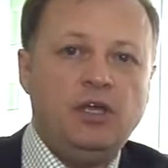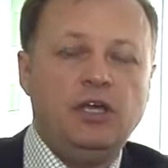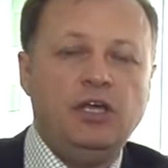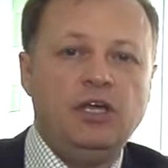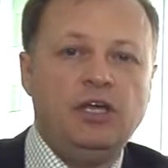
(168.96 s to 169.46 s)

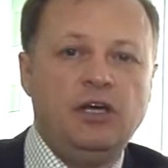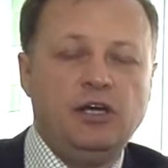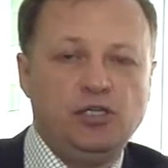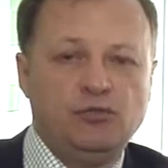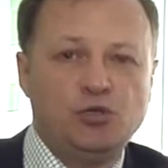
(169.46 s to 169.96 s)

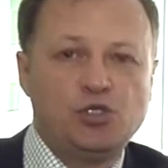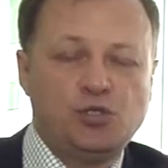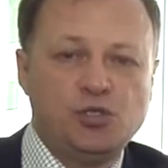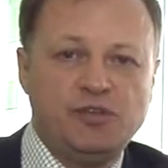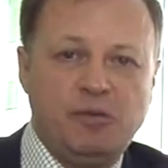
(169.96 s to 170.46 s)
И вот
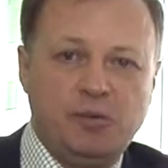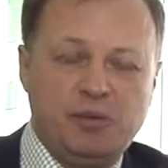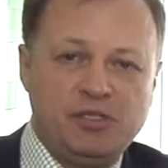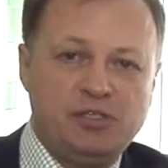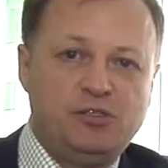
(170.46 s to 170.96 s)
что с вами
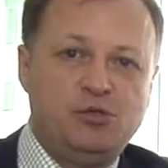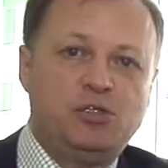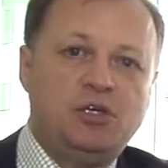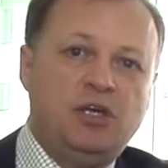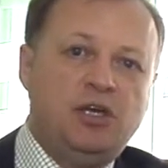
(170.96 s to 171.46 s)

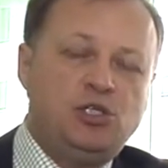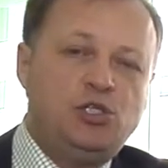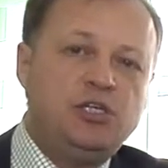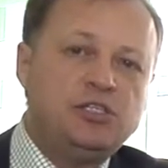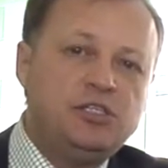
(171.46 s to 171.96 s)
произойдет.
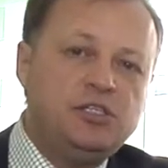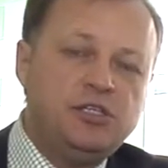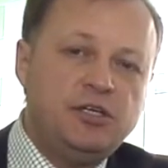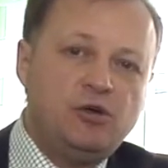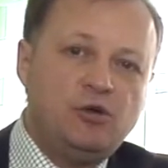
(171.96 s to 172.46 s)
Через
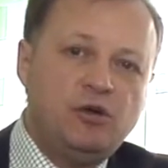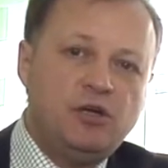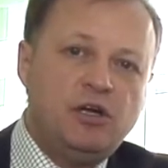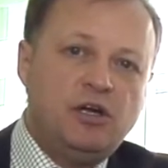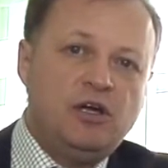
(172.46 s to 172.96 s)
неделю
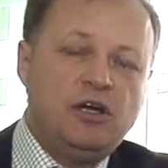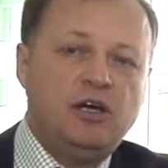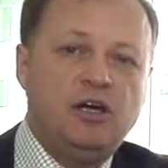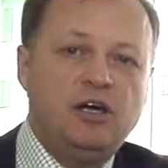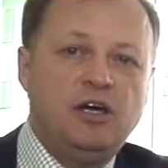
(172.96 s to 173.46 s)

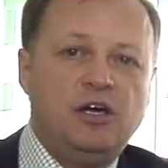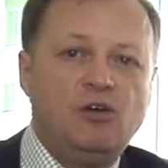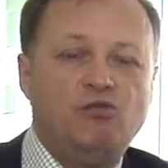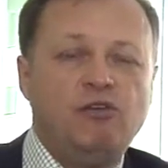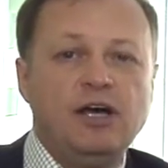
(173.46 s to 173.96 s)
Э,
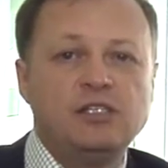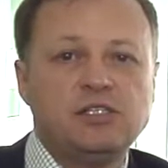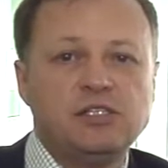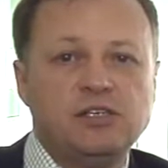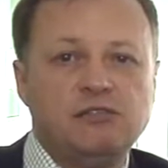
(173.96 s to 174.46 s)
у
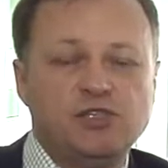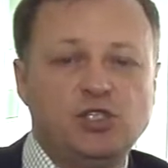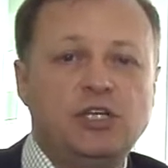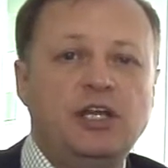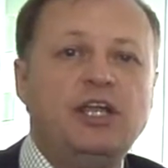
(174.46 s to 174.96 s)
вас
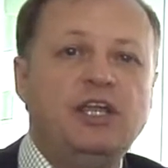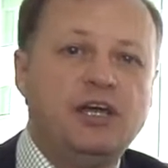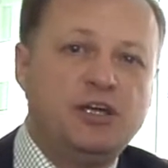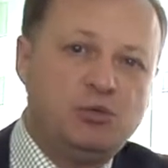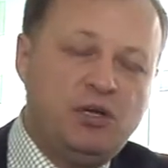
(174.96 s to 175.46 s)

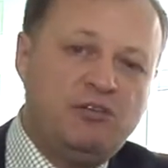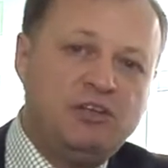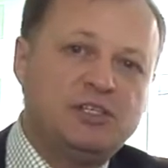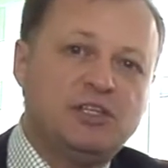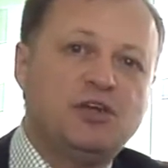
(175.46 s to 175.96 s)
вожделение, которое
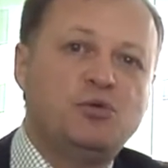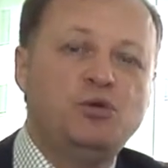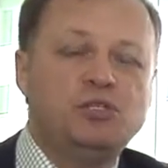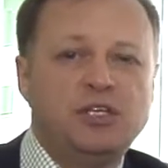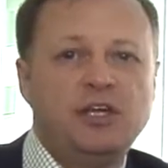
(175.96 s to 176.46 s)
вас
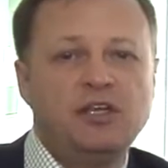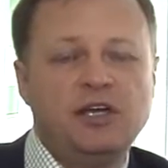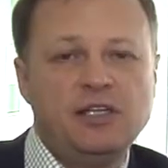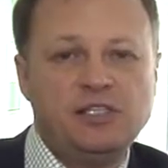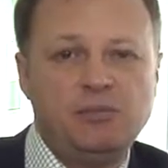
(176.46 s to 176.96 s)
атакует, станет
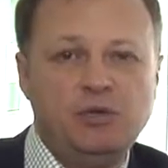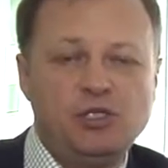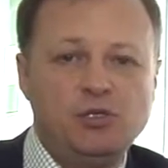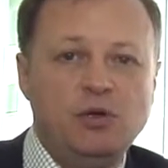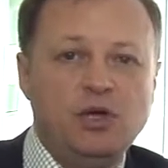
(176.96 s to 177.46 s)
гораздо
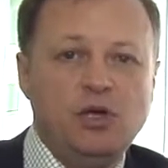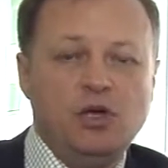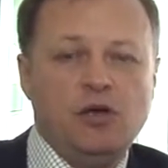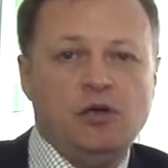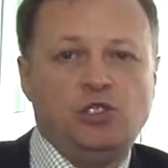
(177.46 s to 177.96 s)
меньше.
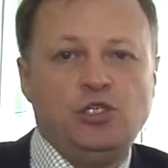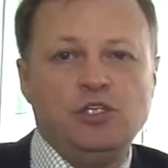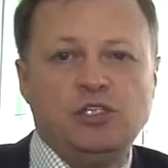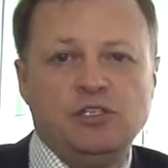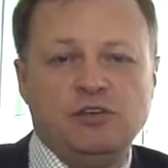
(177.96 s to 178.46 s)

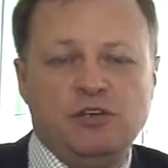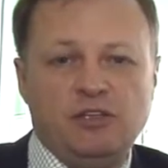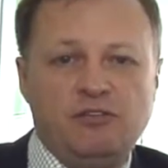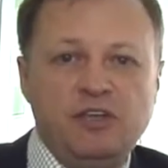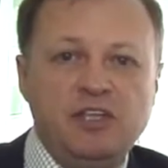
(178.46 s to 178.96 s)
Через
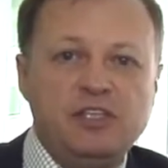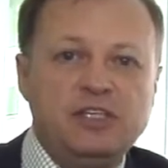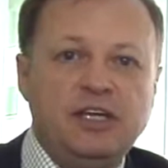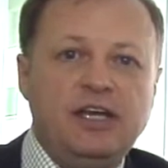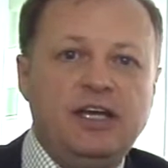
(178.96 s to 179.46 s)
две
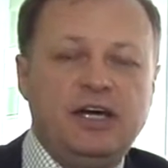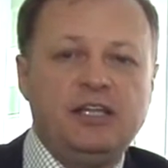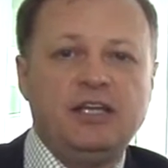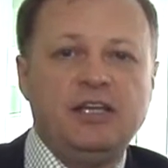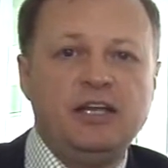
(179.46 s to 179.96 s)
недели
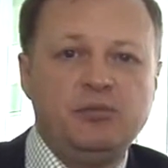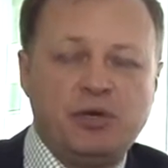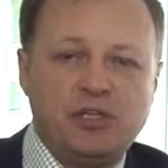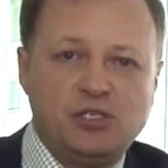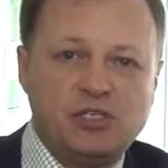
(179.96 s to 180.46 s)
адреналин
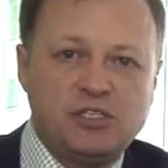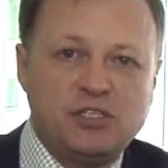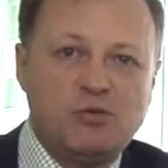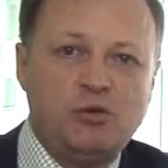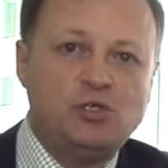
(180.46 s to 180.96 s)
практически
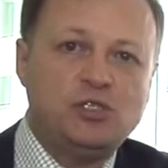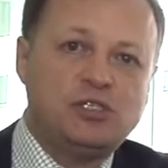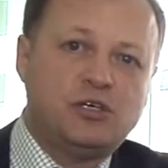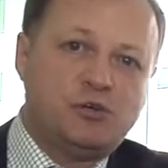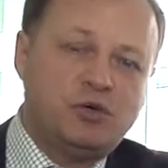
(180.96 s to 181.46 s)

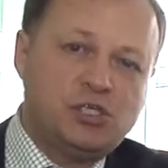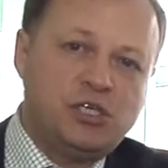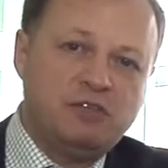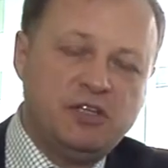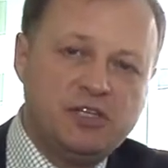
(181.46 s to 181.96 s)
закончится,
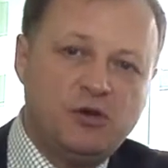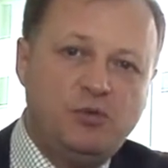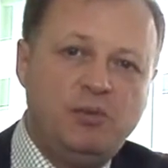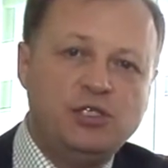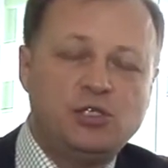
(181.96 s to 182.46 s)
кругляшки в глазах
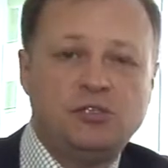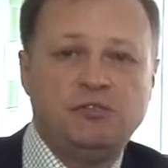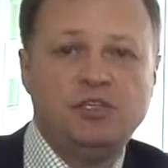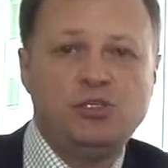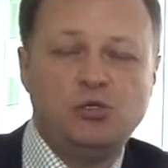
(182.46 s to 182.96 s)
уменьшатся,
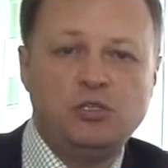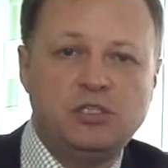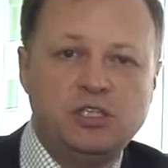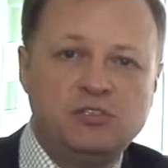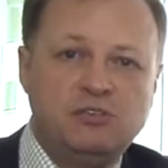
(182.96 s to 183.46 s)
вы начнете
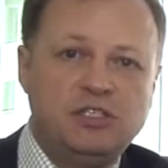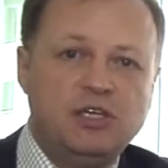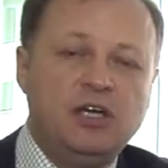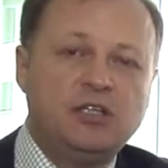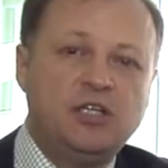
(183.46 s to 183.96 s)
трезветь.
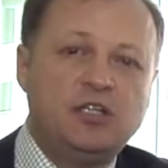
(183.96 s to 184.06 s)
На